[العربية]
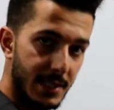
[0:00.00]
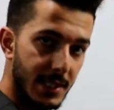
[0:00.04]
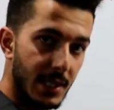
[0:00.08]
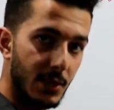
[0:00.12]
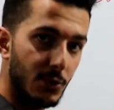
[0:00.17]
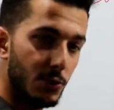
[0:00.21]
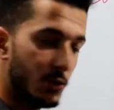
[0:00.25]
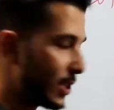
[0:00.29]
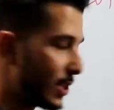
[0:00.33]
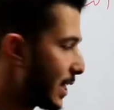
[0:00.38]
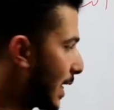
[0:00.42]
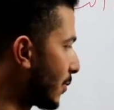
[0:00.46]

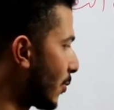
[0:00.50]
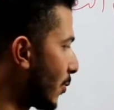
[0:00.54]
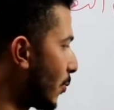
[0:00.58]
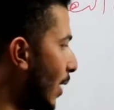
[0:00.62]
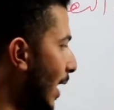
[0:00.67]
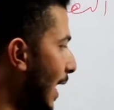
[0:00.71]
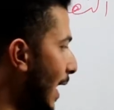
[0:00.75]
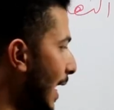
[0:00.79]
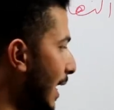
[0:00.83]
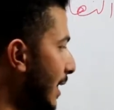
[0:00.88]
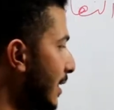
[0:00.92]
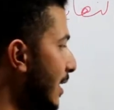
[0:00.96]
تساوي
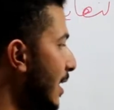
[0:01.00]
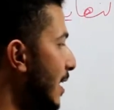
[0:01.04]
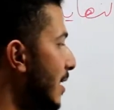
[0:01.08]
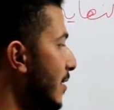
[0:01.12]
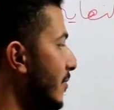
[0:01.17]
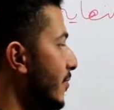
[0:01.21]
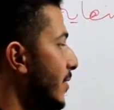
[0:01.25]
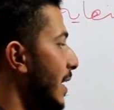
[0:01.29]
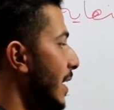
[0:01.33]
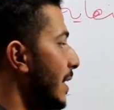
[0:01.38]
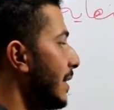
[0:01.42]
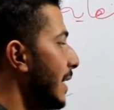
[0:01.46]
واحد
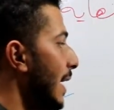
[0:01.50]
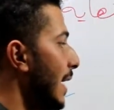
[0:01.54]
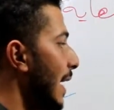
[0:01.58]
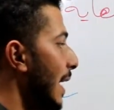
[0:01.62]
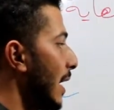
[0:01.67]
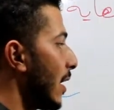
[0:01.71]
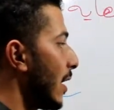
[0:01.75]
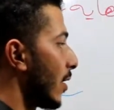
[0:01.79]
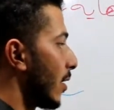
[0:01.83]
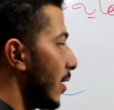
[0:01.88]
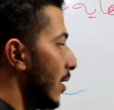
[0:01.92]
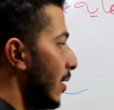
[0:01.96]
في عندي
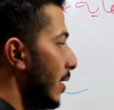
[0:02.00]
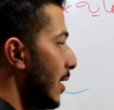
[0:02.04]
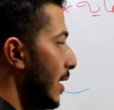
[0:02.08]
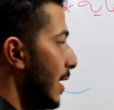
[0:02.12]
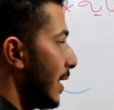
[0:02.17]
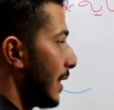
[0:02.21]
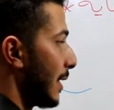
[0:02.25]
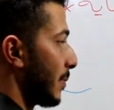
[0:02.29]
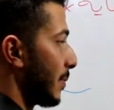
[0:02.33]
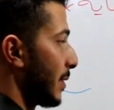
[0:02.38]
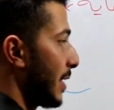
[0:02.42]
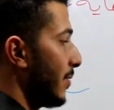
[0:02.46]
حلقه
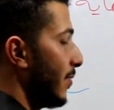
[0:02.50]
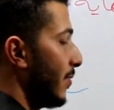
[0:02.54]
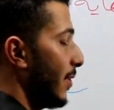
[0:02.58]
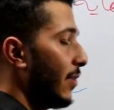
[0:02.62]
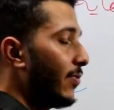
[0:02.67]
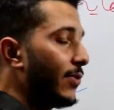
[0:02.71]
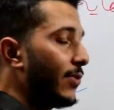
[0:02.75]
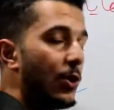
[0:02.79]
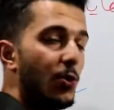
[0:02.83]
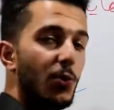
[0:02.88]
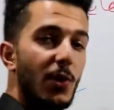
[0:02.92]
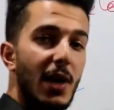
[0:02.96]
طب كيف
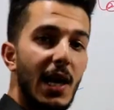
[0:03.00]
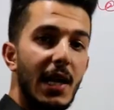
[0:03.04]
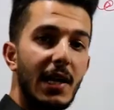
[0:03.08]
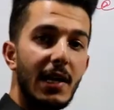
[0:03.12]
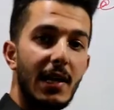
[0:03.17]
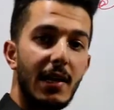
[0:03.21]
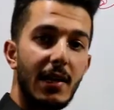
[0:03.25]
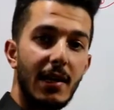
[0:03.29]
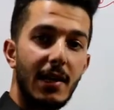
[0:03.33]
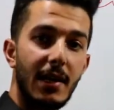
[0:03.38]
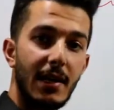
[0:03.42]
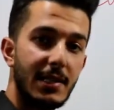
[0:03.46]
عرفت انه هاي
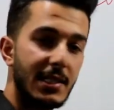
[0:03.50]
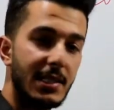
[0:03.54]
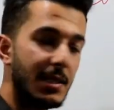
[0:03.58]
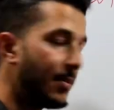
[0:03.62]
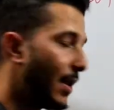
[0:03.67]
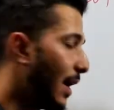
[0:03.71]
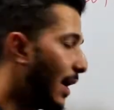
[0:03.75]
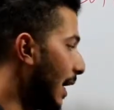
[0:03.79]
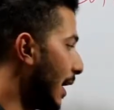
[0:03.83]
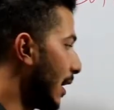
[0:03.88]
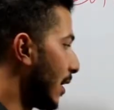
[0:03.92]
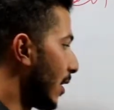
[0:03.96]
اسمها
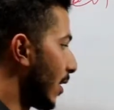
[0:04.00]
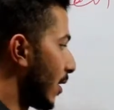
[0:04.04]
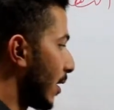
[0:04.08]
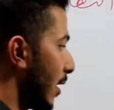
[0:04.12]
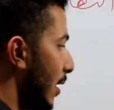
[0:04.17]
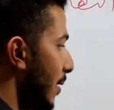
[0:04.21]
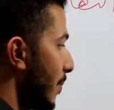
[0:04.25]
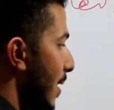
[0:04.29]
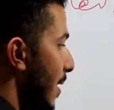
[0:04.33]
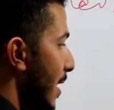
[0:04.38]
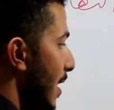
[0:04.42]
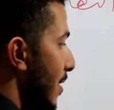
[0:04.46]

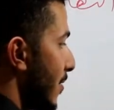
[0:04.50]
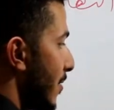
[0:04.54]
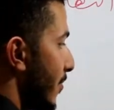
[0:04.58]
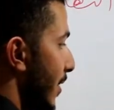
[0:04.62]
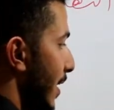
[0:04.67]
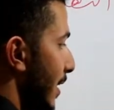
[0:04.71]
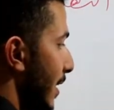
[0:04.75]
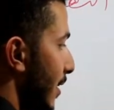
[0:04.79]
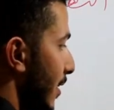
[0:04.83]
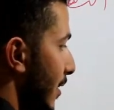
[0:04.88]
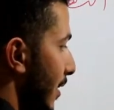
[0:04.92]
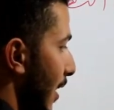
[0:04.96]
حلقه في
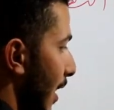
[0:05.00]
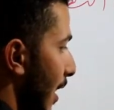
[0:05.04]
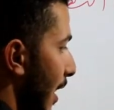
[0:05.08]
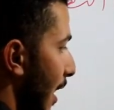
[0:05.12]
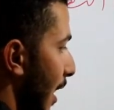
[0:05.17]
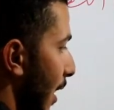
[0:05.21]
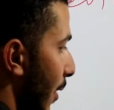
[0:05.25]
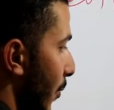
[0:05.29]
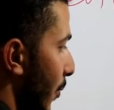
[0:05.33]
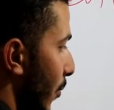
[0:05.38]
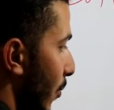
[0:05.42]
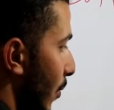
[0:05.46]
عندي
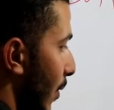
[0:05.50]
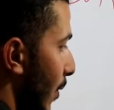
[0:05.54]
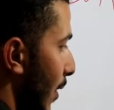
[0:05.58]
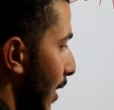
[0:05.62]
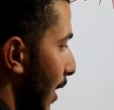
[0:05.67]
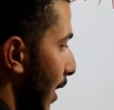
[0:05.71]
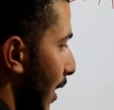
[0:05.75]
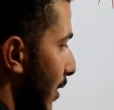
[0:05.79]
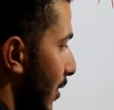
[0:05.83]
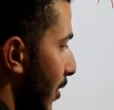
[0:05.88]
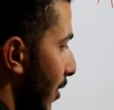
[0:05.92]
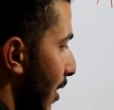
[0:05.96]
لاحظوا
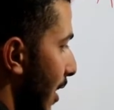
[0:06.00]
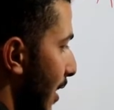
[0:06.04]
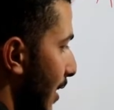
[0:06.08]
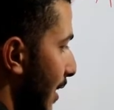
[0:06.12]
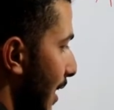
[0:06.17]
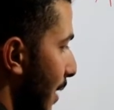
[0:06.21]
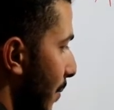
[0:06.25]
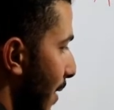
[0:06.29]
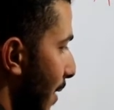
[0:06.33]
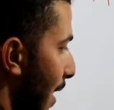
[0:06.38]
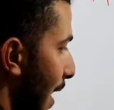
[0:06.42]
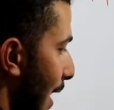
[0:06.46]
الاقتران
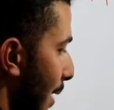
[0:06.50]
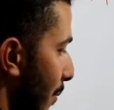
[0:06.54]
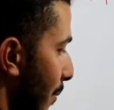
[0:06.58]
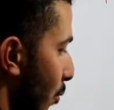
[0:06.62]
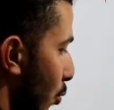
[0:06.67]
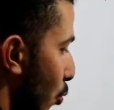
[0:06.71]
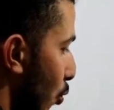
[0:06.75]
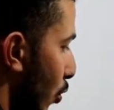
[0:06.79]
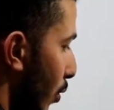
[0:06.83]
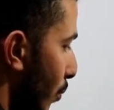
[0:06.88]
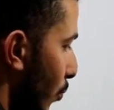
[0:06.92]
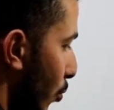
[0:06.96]
قبلها
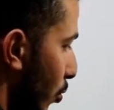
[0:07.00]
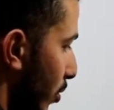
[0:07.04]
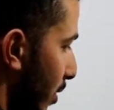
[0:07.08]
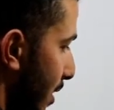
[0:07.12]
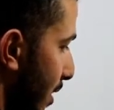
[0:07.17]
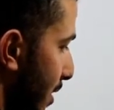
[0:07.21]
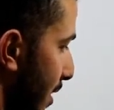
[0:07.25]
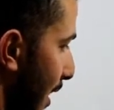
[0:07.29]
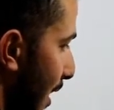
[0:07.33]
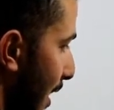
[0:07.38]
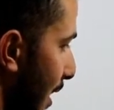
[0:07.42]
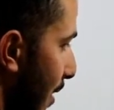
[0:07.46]
بيكون
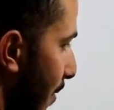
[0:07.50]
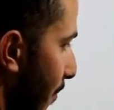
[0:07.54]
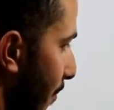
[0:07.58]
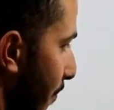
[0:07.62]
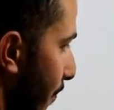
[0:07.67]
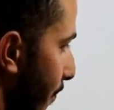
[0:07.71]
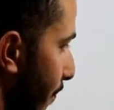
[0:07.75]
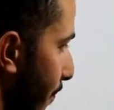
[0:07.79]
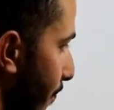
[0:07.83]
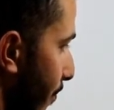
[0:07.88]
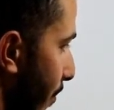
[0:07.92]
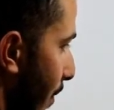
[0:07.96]
متصل
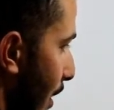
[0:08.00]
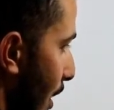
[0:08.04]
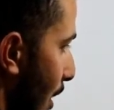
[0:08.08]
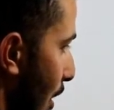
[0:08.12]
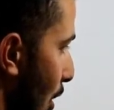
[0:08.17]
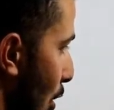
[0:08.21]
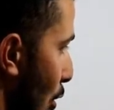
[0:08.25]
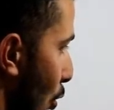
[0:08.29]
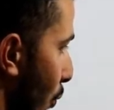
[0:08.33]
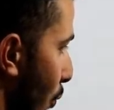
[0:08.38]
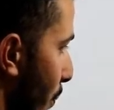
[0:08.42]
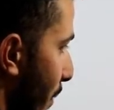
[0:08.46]

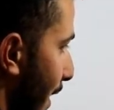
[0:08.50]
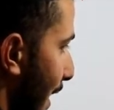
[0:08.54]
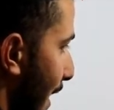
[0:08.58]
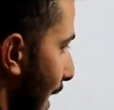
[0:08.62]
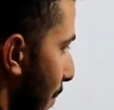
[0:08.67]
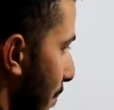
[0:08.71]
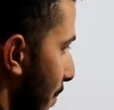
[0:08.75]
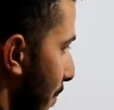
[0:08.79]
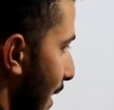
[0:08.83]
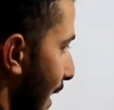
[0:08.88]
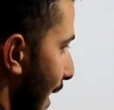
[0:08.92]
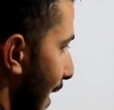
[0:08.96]

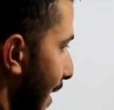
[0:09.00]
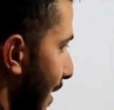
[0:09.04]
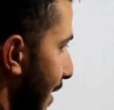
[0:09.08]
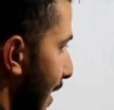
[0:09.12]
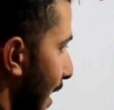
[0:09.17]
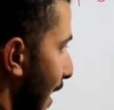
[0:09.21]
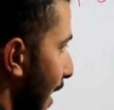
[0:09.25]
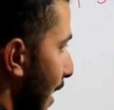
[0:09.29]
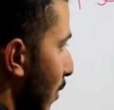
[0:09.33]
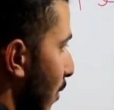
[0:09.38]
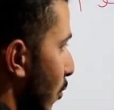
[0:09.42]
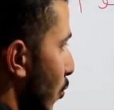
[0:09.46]
وبكمل
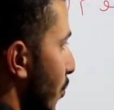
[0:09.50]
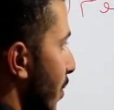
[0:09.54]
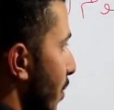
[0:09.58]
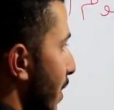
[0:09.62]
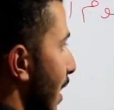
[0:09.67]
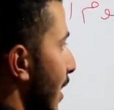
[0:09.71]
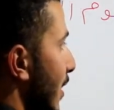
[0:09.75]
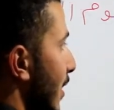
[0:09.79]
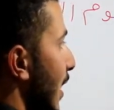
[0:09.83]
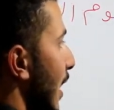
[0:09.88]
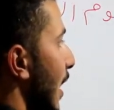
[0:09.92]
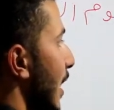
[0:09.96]
عندها
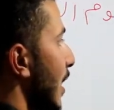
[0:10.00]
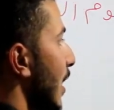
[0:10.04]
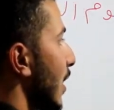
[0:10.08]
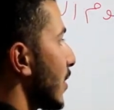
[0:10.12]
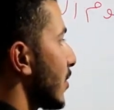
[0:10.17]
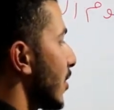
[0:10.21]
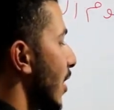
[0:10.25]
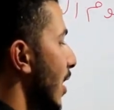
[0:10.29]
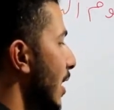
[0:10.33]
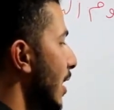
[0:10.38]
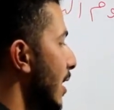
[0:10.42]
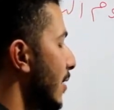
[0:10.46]
وبضل طالع
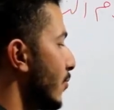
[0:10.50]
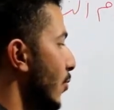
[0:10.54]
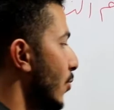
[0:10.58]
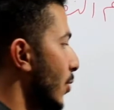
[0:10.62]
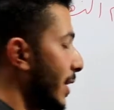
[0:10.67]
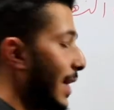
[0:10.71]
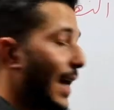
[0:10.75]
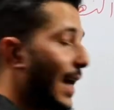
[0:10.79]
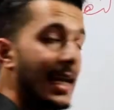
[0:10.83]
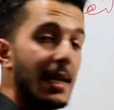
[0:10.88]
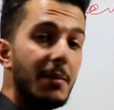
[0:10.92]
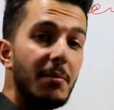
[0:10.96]
الاقتران لفوق
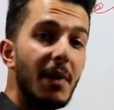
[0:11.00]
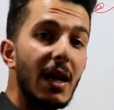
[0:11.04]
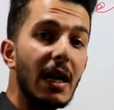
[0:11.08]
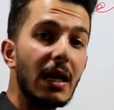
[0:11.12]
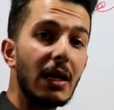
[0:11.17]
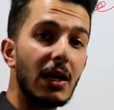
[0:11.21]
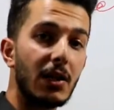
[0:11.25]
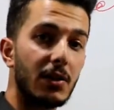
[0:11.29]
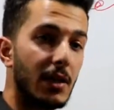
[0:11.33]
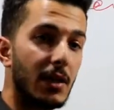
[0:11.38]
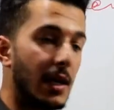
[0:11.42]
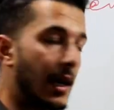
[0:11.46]
يعني ما
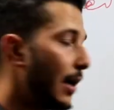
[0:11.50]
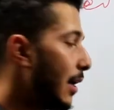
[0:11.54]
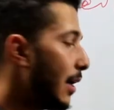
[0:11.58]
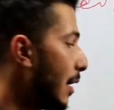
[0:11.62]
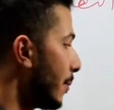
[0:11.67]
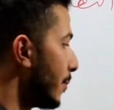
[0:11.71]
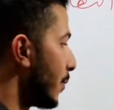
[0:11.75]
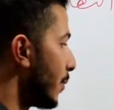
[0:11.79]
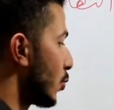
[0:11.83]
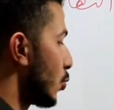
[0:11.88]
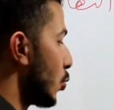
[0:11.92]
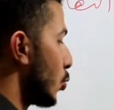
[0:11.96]
انقطع
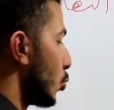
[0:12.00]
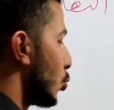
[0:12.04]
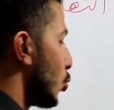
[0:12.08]
بيكون